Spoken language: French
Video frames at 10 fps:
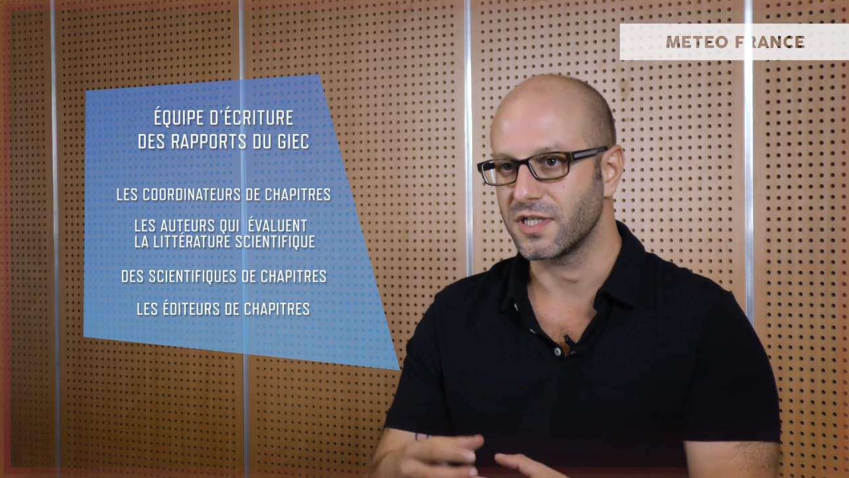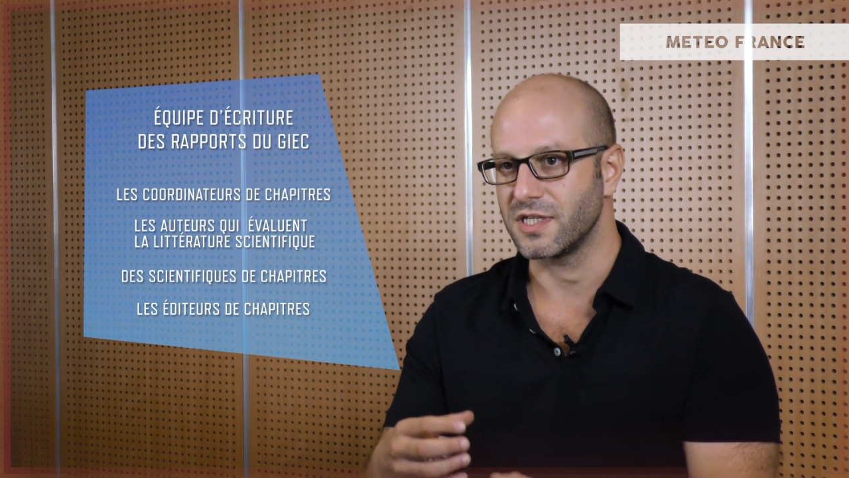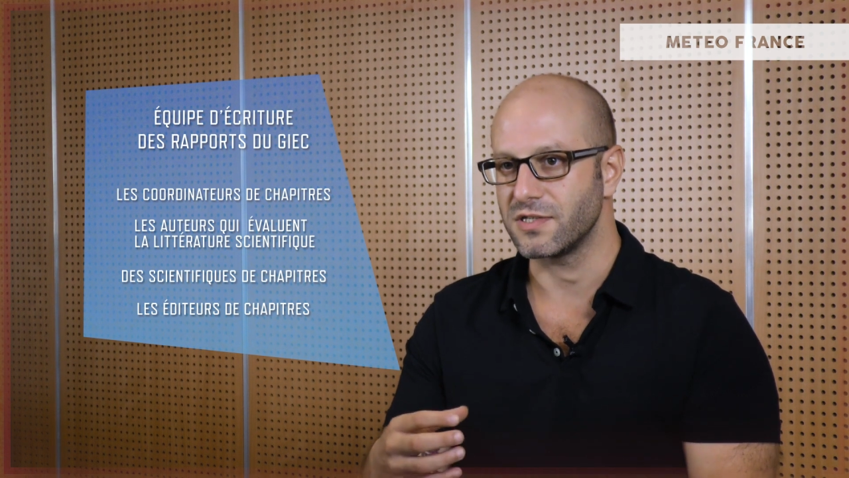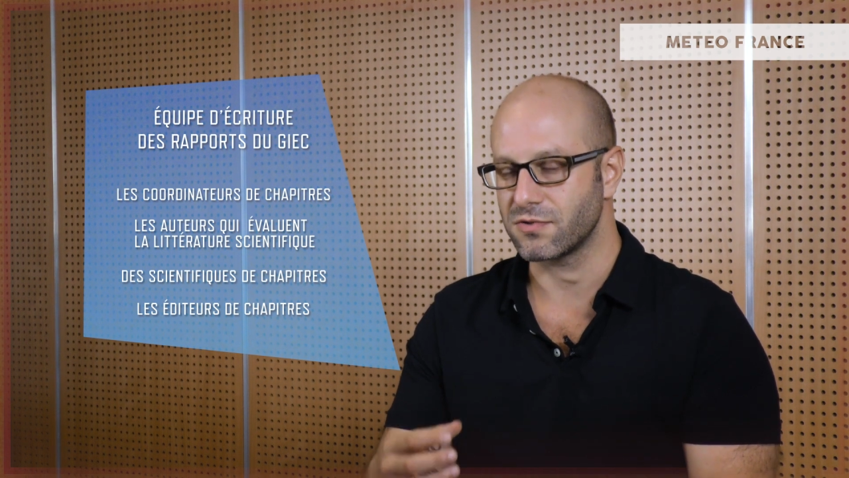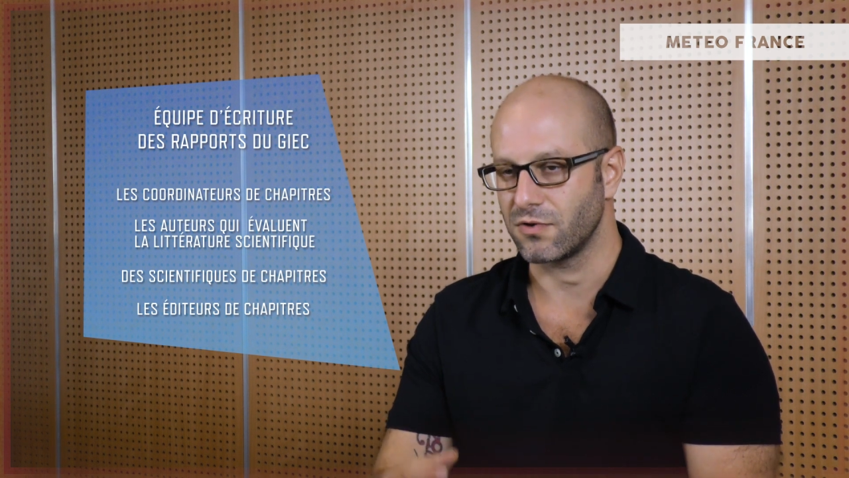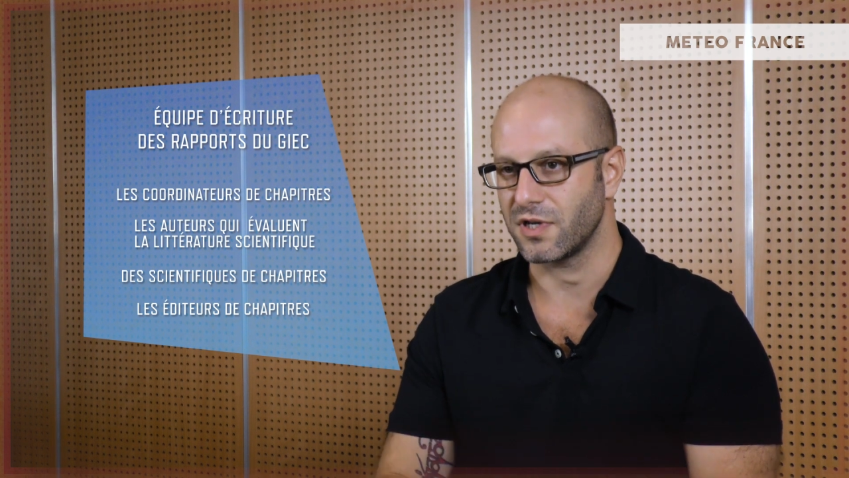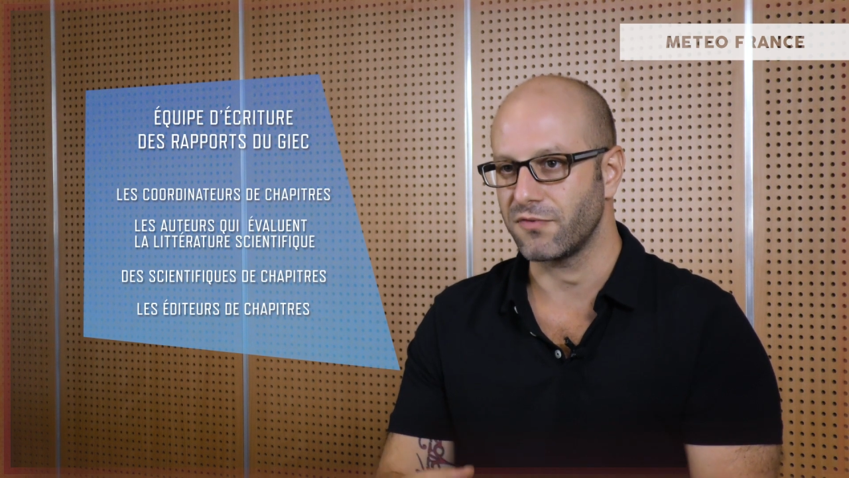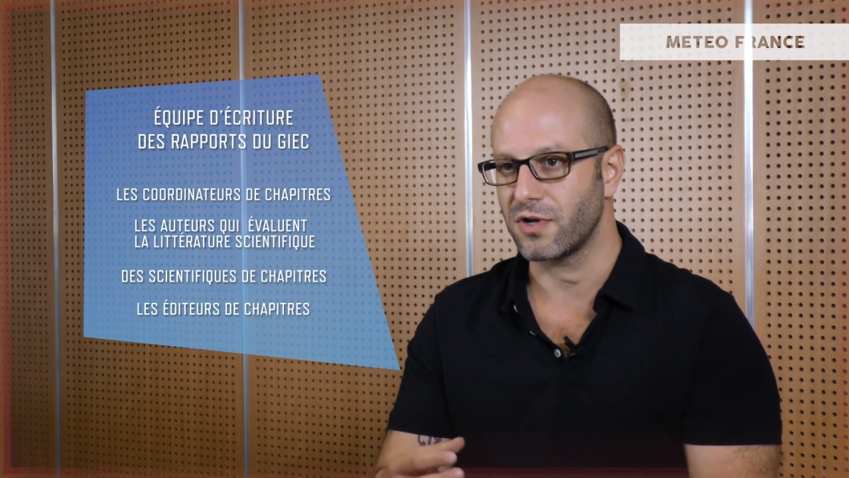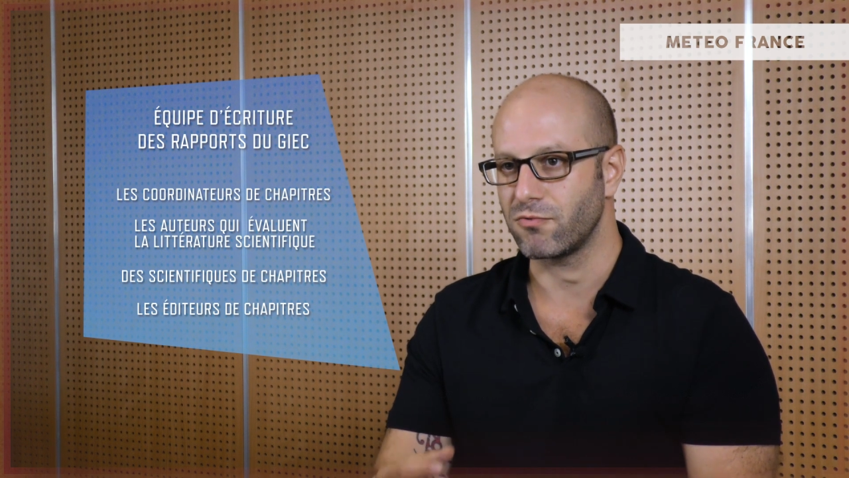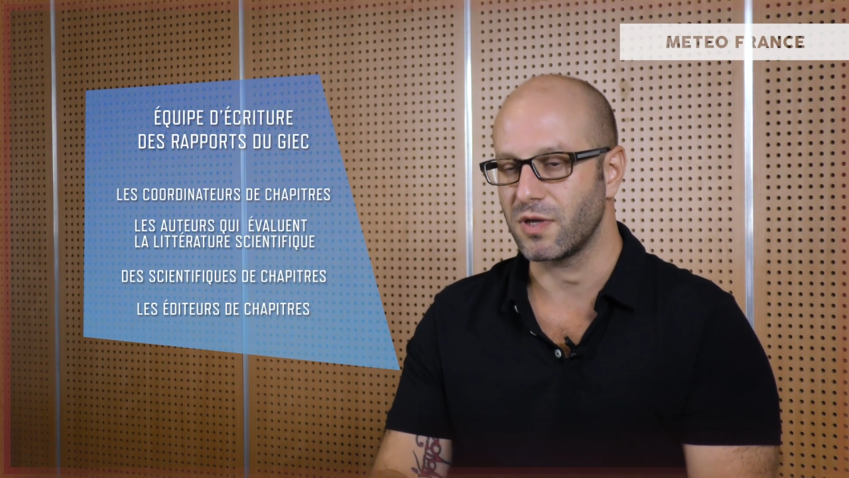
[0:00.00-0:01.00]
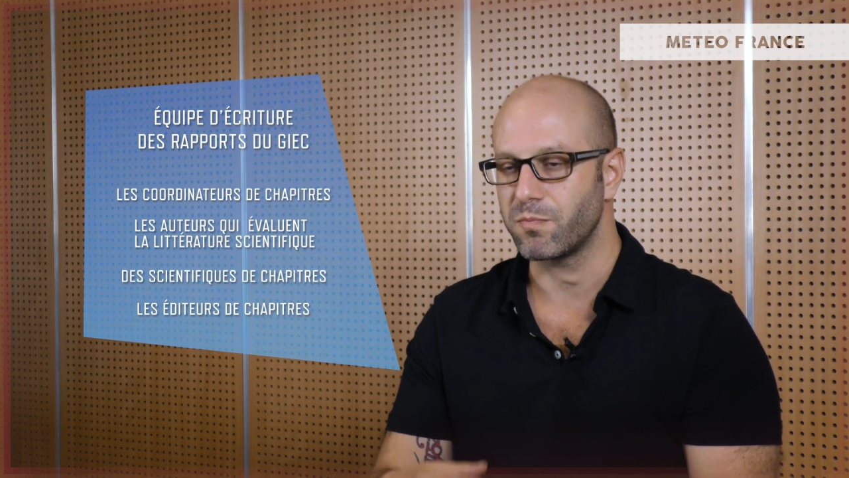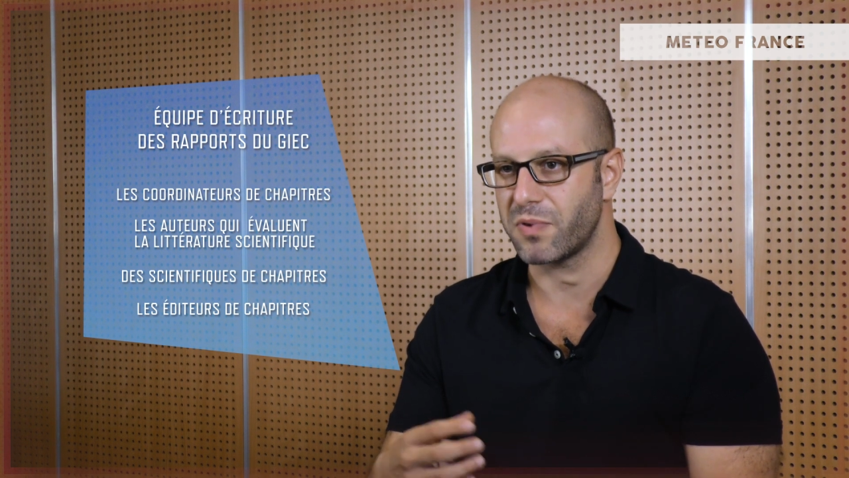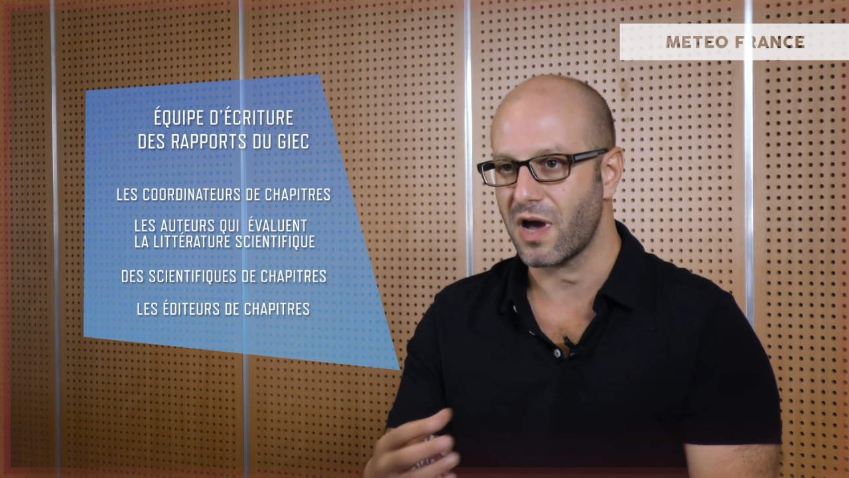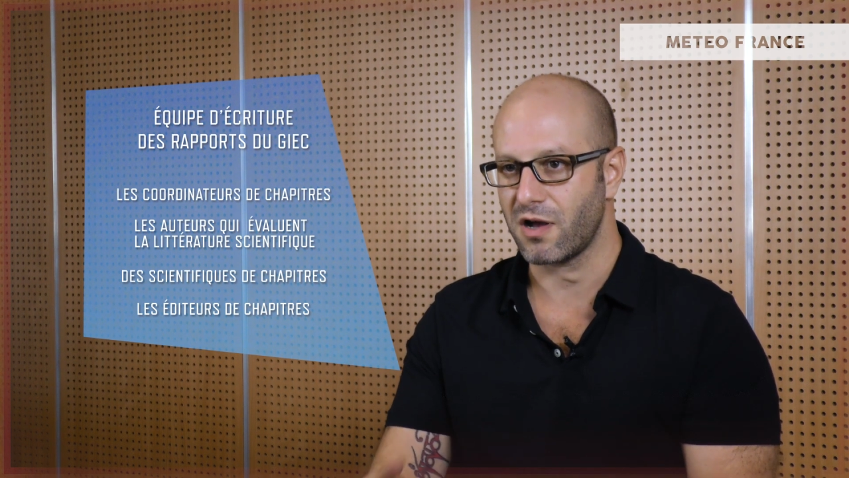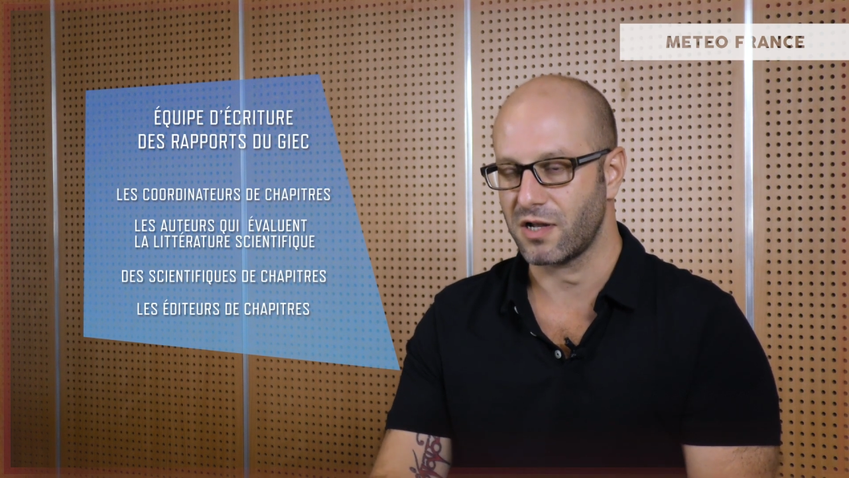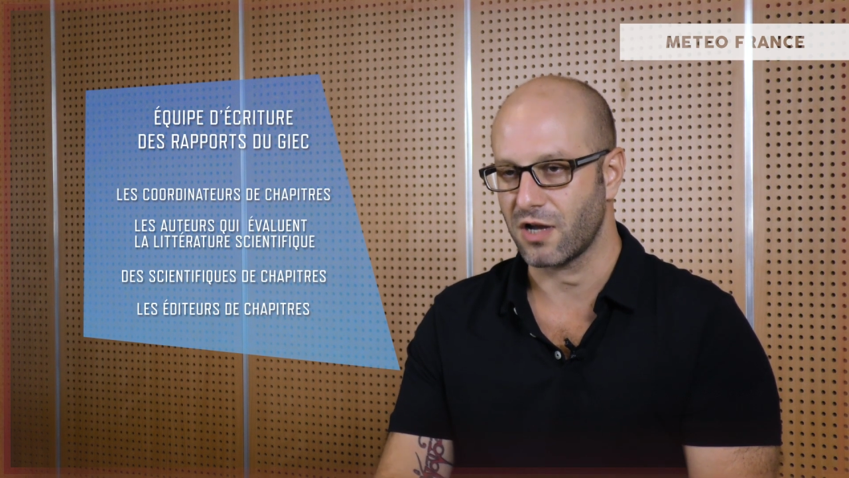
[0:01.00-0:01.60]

qui sont évalués par